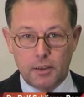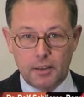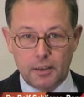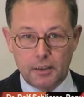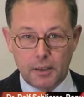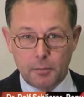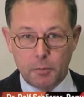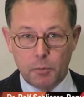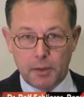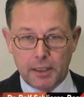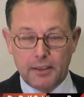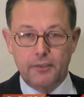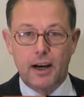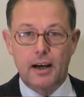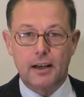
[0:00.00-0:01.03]
in der
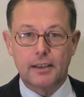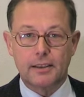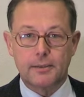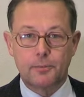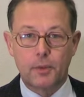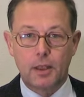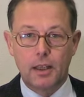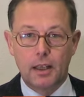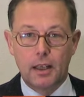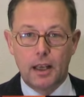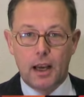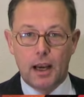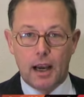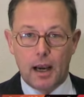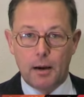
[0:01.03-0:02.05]
Republik waren.
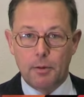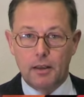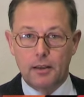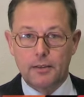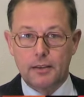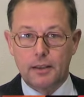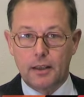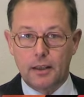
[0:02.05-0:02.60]
Aber